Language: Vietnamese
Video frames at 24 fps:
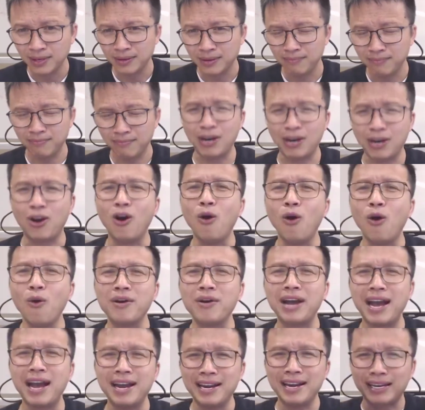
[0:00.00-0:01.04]
Mà khổ một
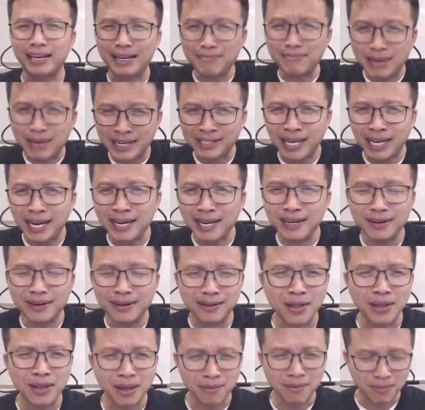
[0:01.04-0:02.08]
cái là cái máy sấy đó
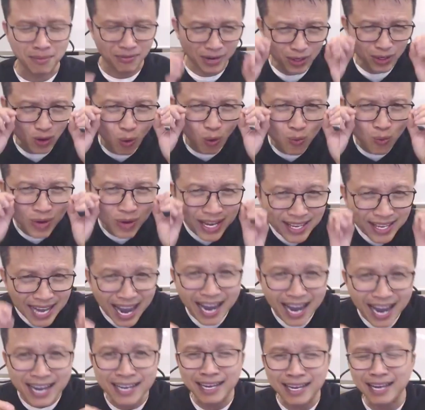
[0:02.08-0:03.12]
mà phải cùng y
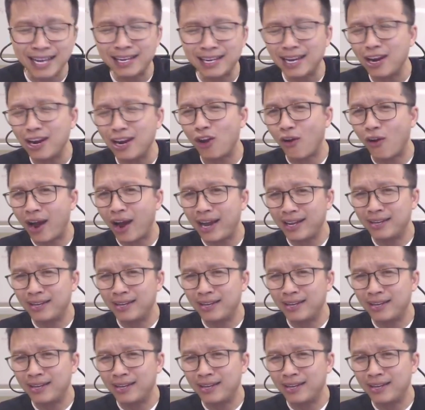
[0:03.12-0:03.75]
chang cái cái loại